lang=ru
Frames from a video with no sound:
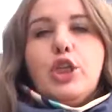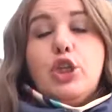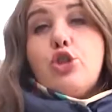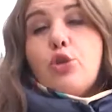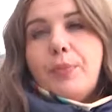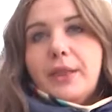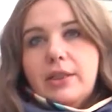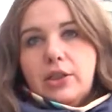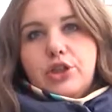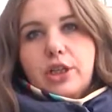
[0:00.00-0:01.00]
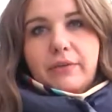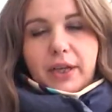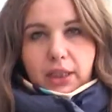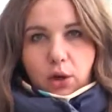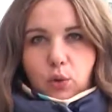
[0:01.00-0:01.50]
еще 5 тысяч
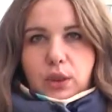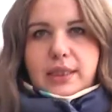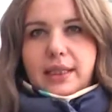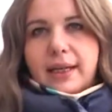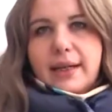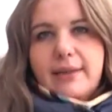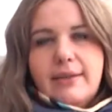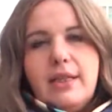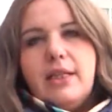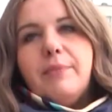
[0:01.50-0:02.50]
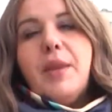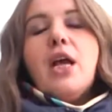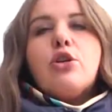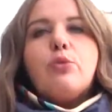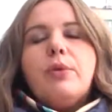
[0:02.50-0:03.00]
человек находятся на карантине.
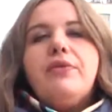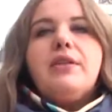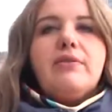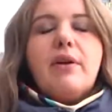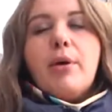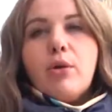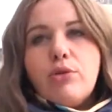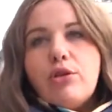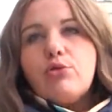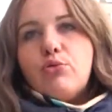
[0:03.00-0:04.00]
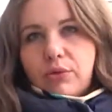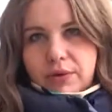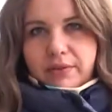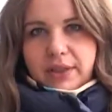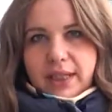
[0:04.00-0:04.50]
Чтобы эффективно бороться с
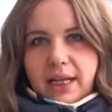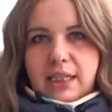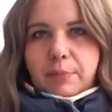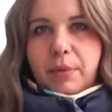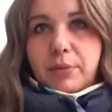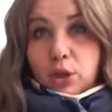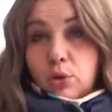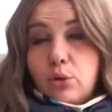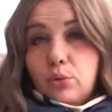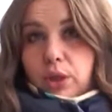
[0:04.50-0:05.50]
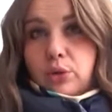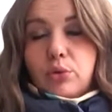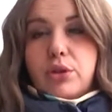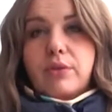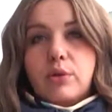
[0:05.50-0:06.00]
COVID-19, по мнению Юрия
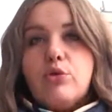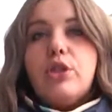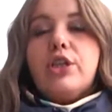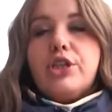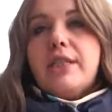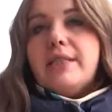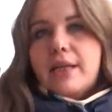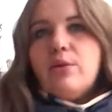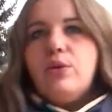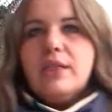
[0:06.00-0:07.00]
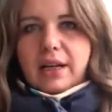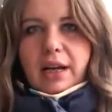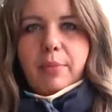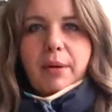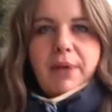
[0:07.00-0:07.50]
Трутнева, нужно решить сразу
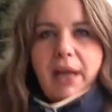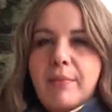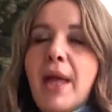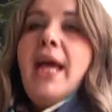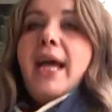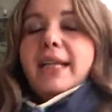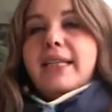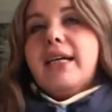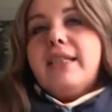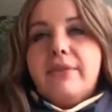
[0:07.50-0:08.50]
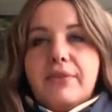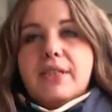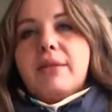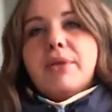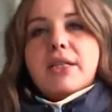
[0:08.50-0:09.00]
несколько проблем. Это
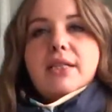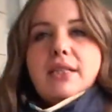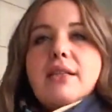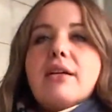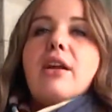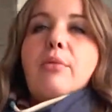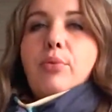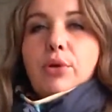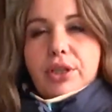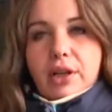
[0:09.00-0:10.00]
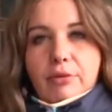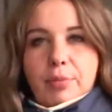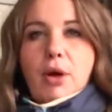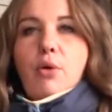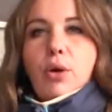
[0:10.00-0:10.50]
дефицит медицинских работников,
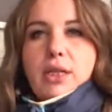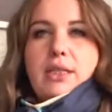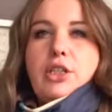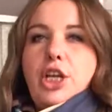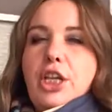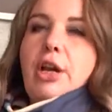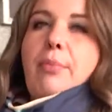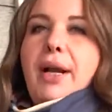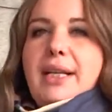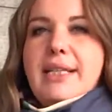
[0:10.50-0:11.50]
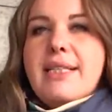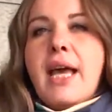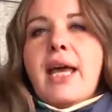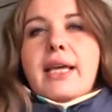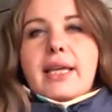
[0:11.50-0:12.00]
плохое оснащение больниц
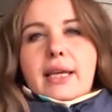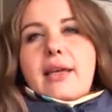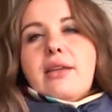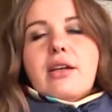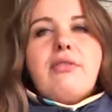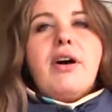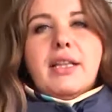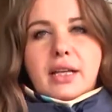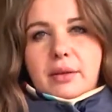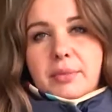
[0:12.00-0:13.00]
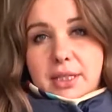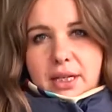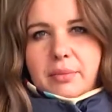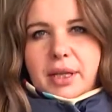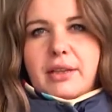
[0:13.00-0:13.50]
и нехватка
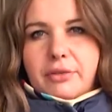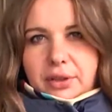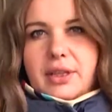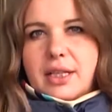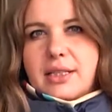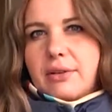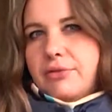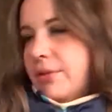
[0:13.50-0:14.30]
медикаментов и тестов.